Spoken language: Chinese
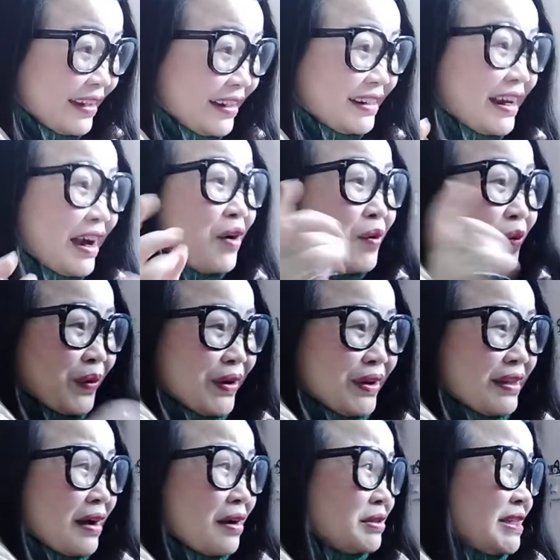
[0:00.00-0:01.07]
然后回
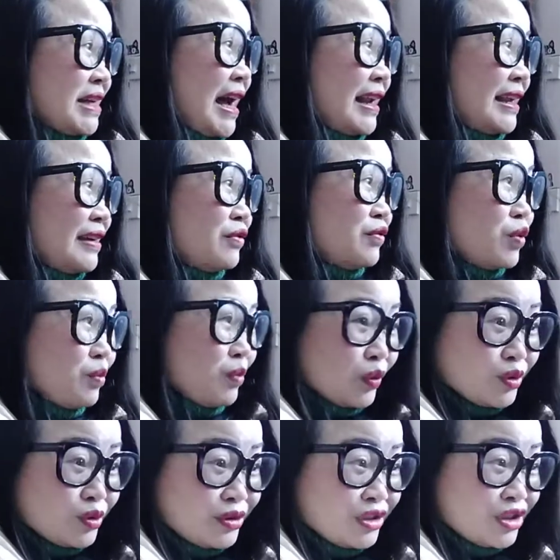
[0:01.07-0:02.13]
到家里，父母
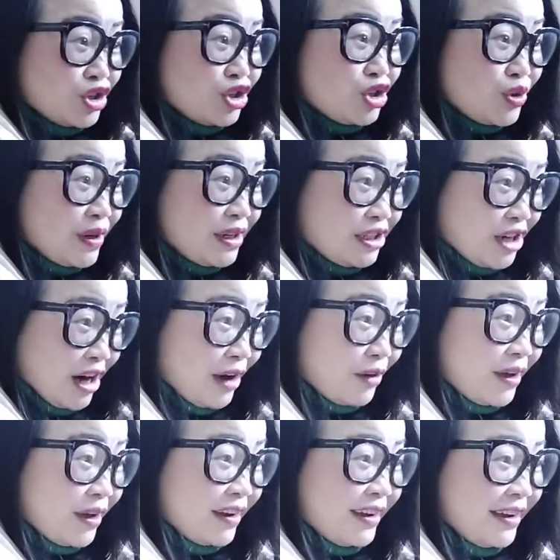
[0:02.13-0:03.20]
就已经睡着
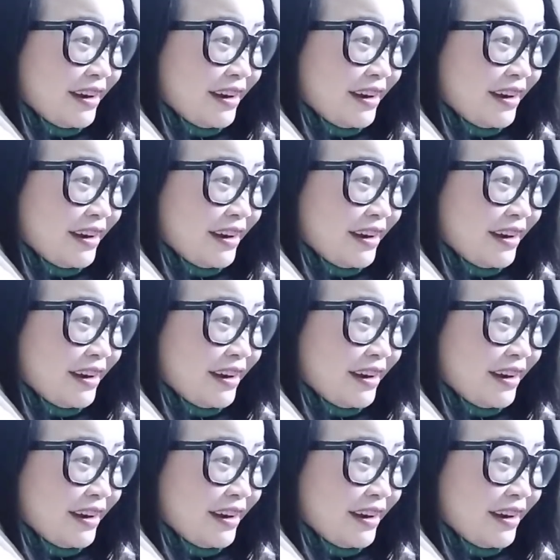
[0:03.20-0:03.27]
了，